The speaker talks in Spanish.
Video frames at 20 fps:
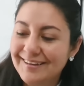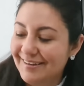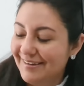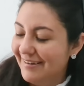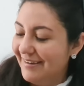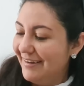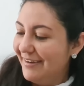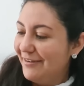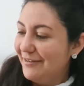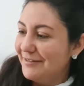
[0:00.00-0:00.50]

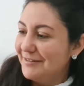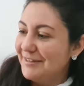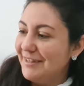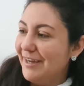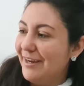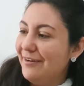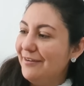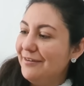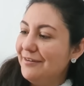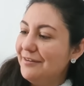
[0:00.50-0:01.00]
Le
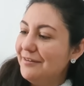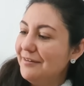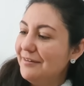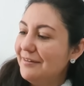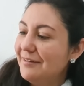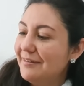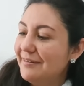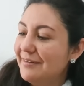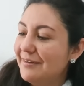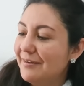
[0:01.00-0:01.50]
costaron,
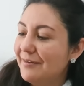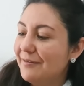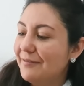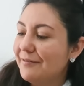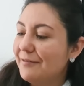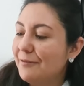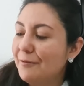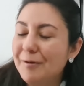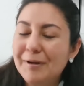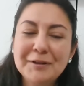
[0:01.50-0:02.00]

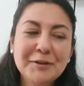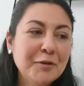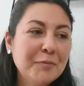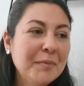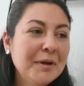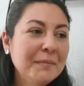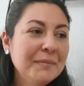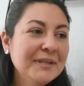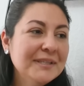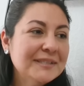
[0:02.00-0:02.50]
¿cuánto
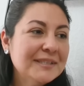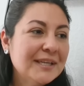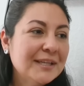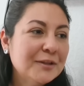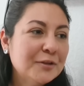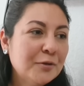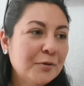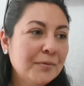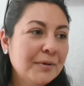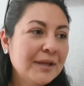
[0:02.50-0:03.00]
mami?
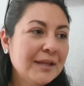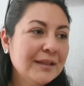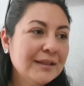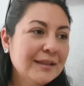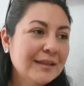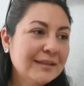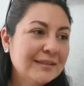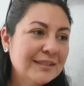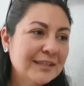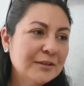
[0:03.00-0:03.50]
120,
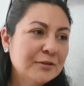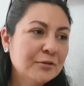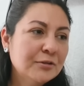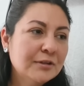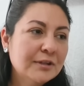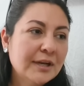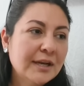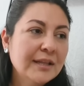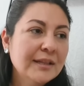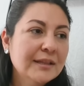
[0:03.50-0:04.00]

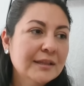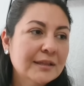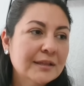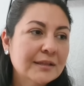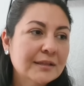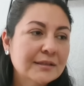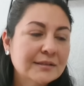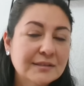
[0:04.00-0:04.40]
130.